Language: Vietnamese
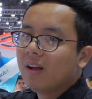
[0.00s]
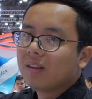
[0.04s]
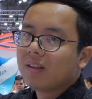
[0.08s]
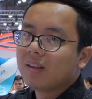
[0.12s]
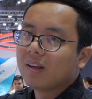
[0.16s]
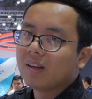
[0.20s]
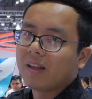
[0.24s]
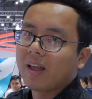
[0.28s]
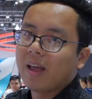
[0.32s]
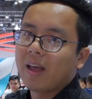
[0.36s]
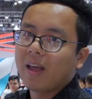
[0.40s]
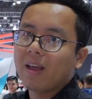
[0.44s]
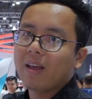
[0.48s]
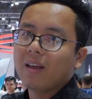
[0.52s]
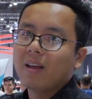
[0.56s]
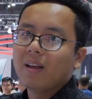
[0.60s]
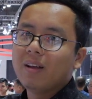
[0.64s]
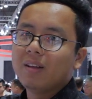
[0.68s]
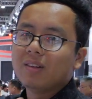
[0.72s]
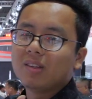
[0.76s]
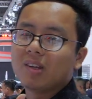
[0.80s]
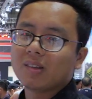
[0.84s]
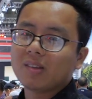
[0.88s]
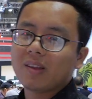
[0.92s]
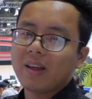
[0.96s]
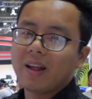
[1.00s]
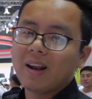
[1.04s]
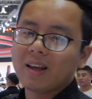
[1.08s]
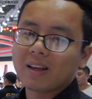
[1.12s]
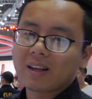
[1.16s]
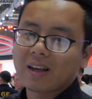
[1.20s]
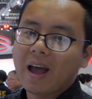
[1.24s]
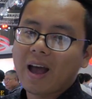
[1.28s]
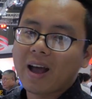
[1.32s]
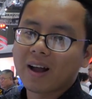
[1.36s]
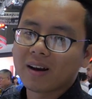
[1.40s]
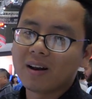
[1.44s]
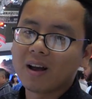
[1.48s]
như thế chiếc xe là
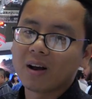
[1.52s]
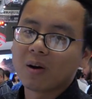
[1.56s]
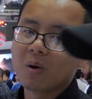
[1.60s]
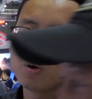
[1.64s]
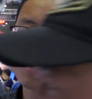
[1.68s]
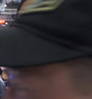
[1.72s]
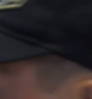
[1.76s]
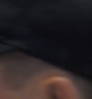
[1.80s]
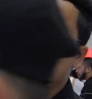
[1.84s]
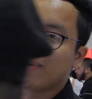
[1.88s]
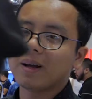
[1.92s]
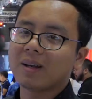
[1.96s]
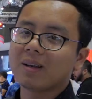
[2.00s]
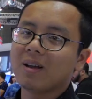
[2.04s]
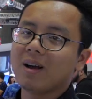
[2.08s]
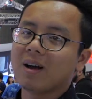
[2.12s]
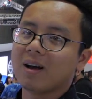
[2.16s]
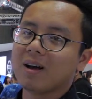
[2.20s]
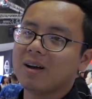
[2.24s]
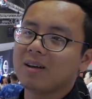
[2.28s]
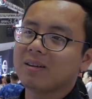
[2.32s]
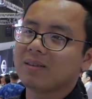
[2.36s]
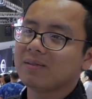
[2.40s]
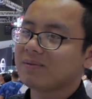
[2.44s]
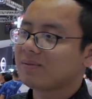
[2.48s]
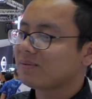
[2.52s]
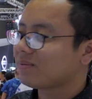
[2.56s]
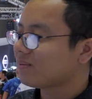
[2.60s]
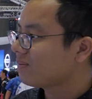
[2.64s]
càng được hút xuống mặt đường hơn